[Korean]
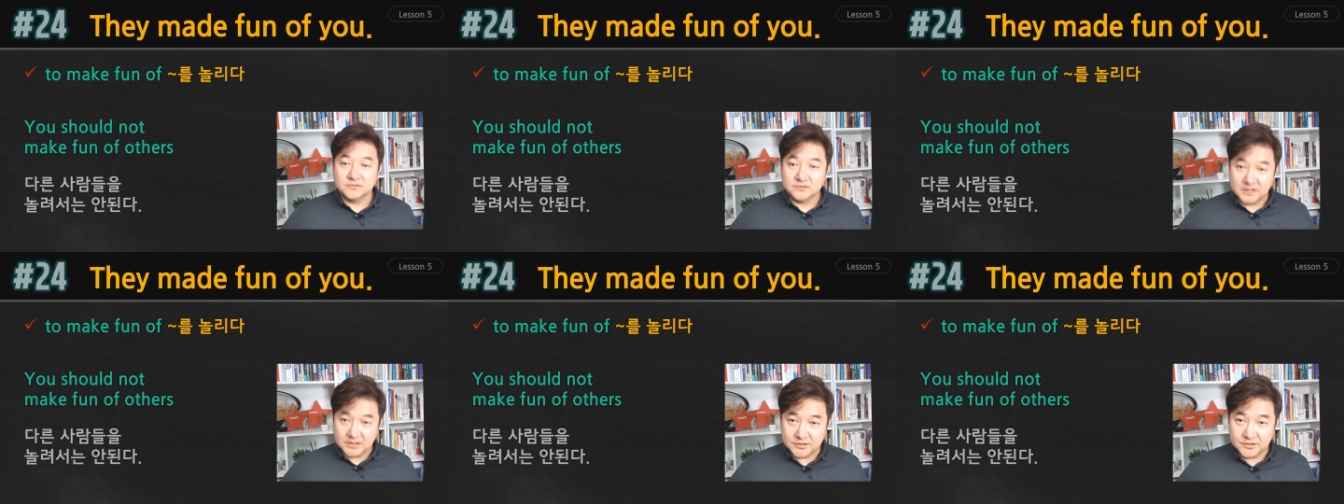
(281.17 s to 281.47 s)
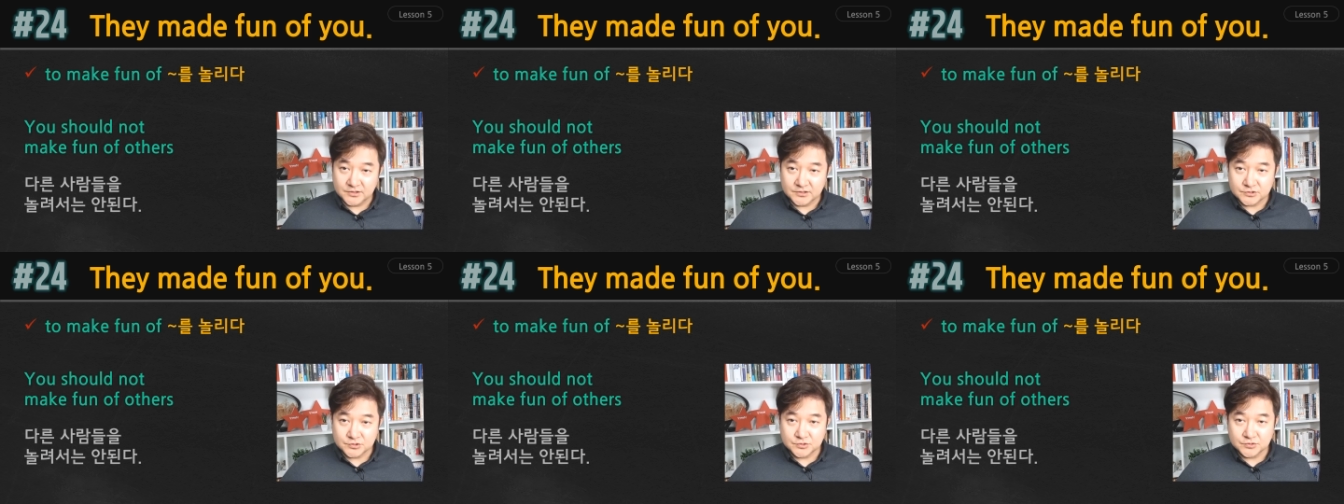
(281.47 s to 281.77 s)

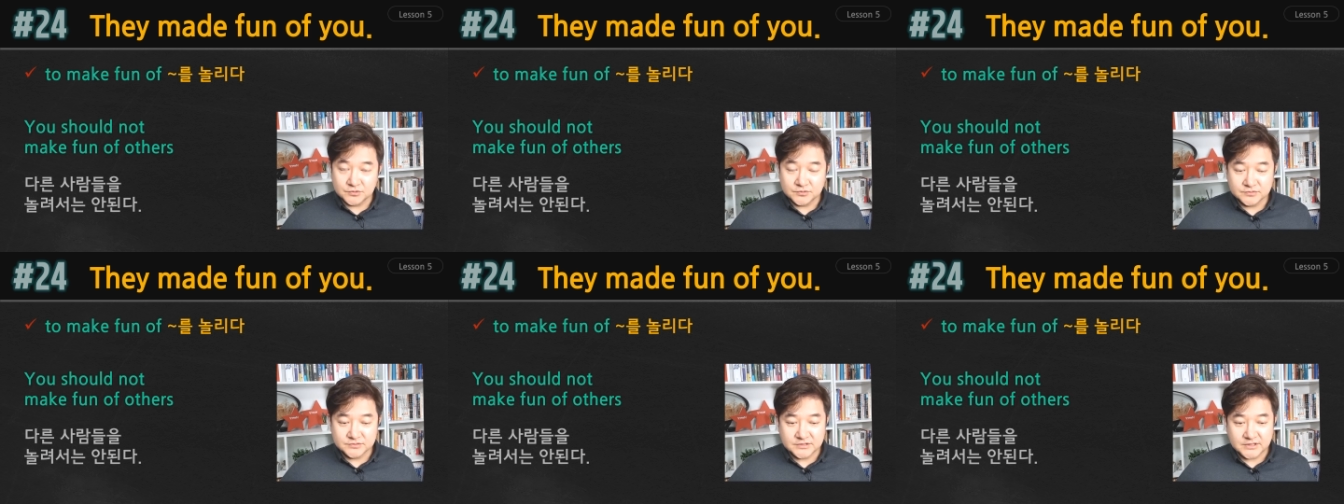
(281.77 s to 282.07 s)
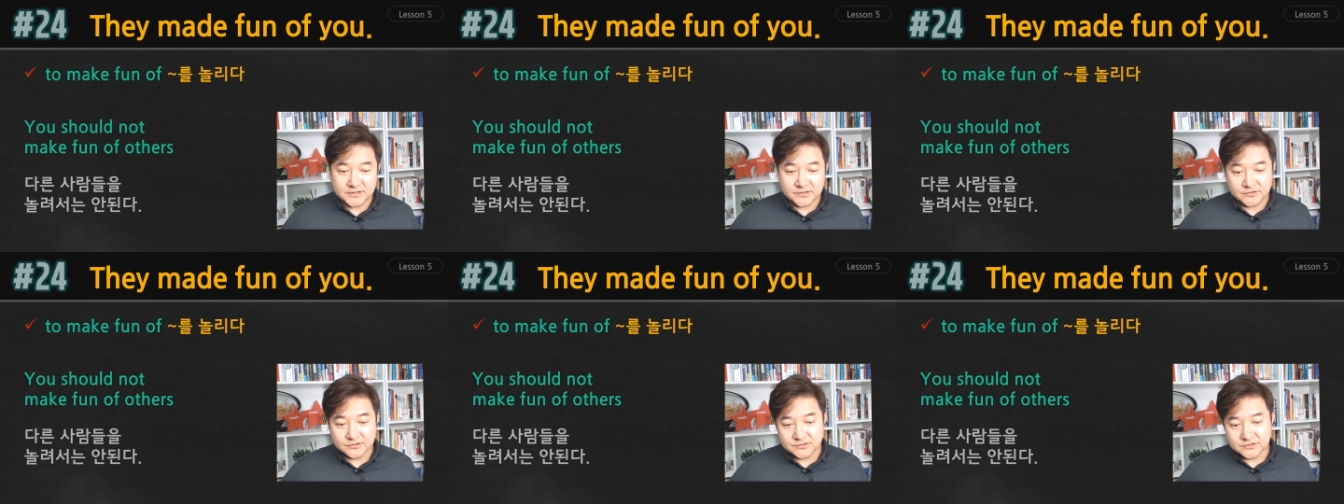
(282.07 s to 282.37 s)
당연하죠.
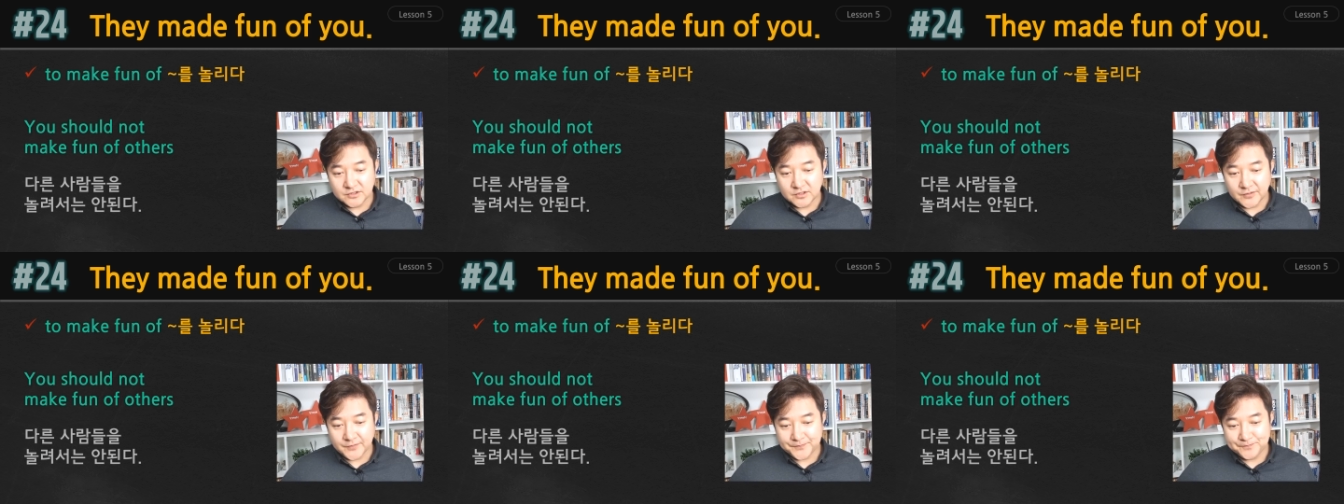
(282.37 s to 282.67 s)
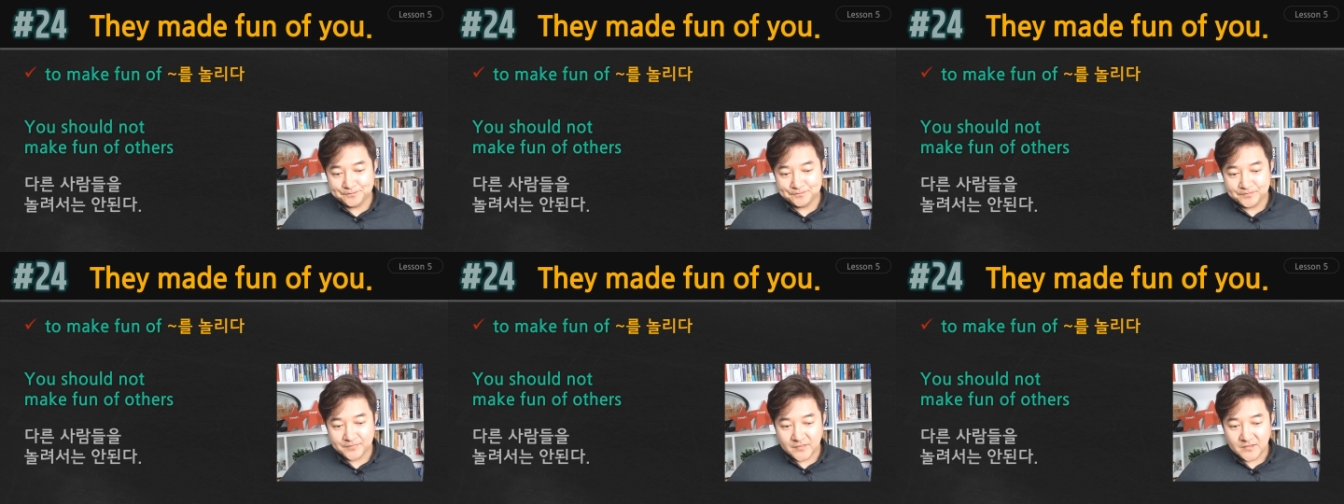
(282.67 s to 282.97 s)
자, 여기서
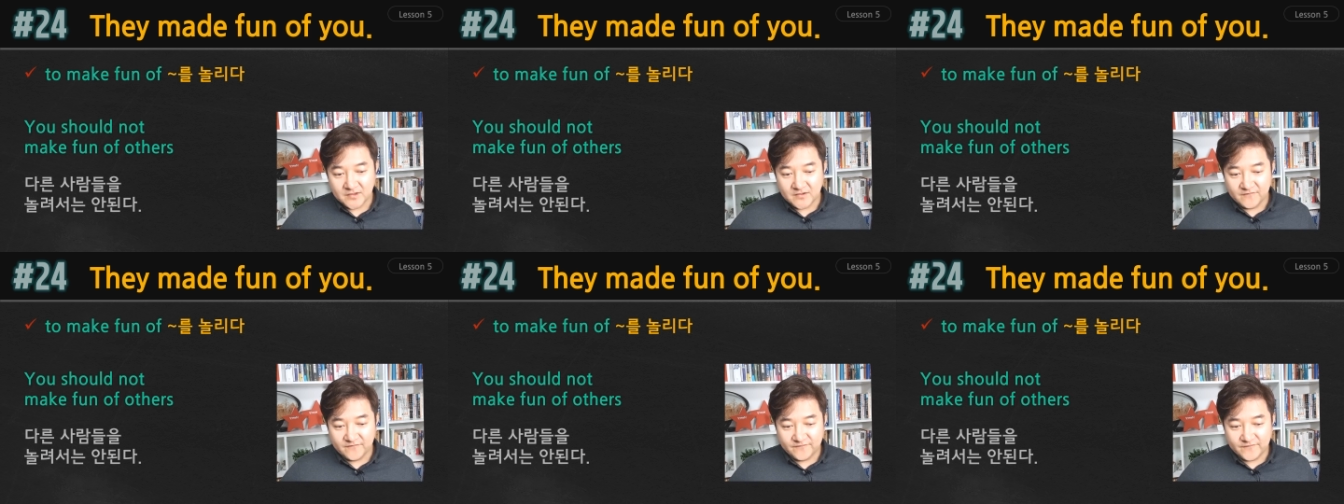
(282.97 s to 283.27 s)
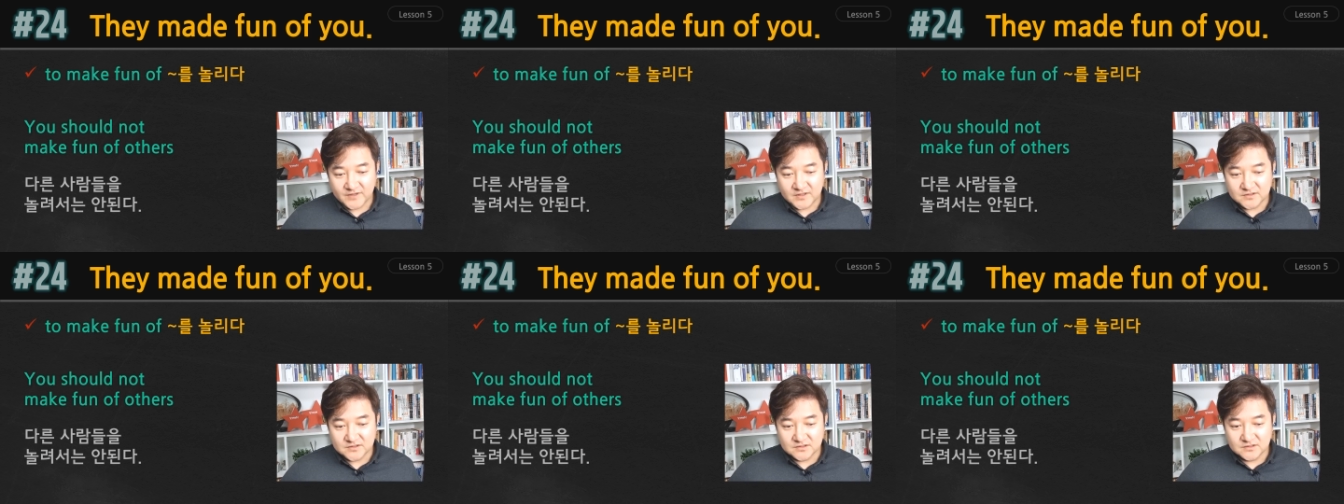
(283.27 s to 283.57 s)

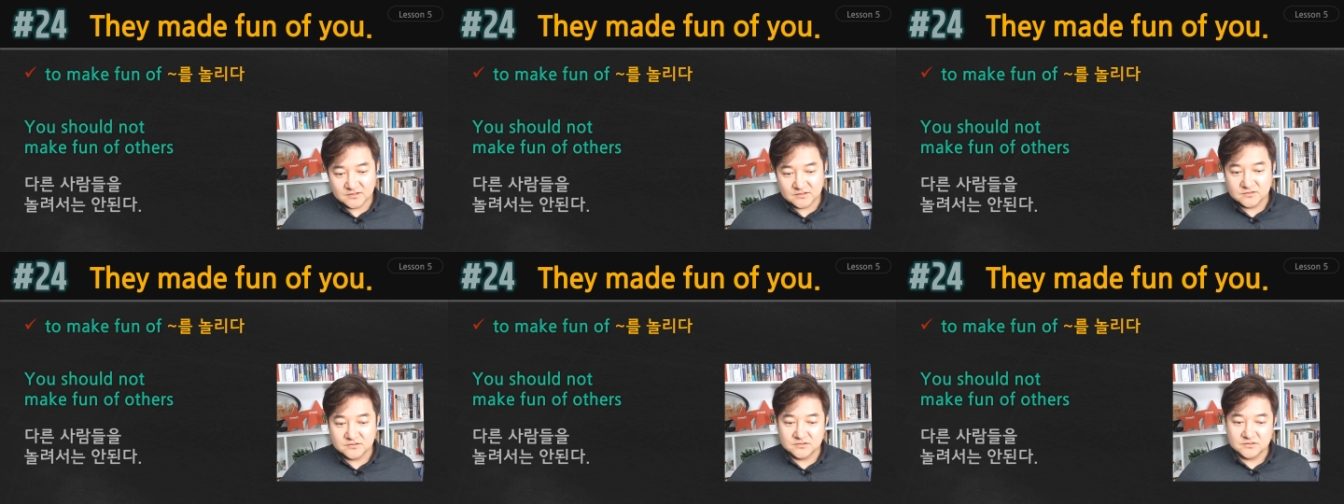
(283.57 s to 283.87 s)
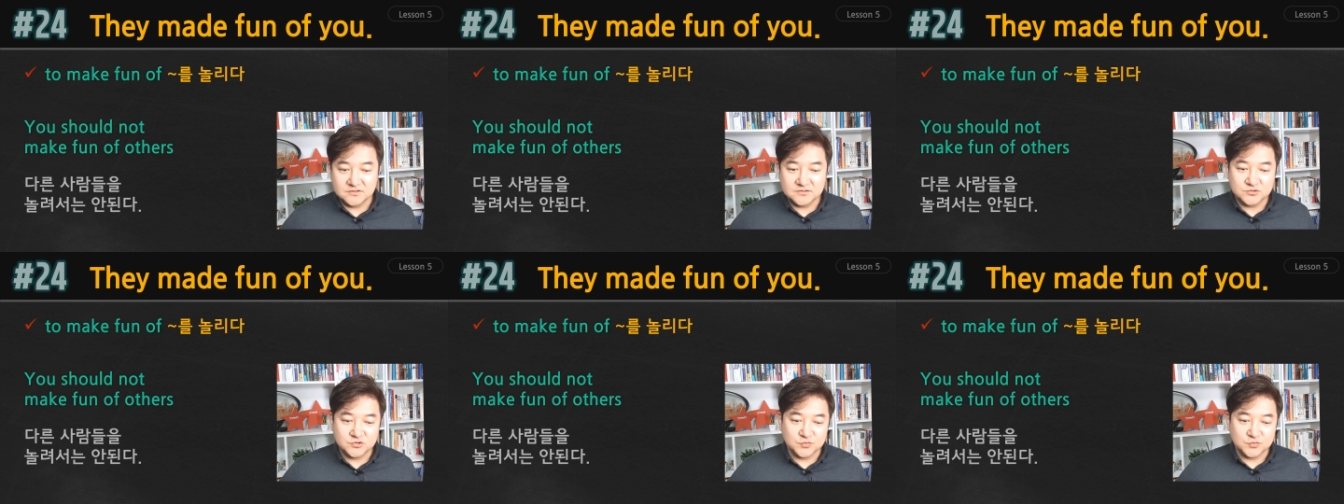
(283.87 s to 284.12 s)
fun을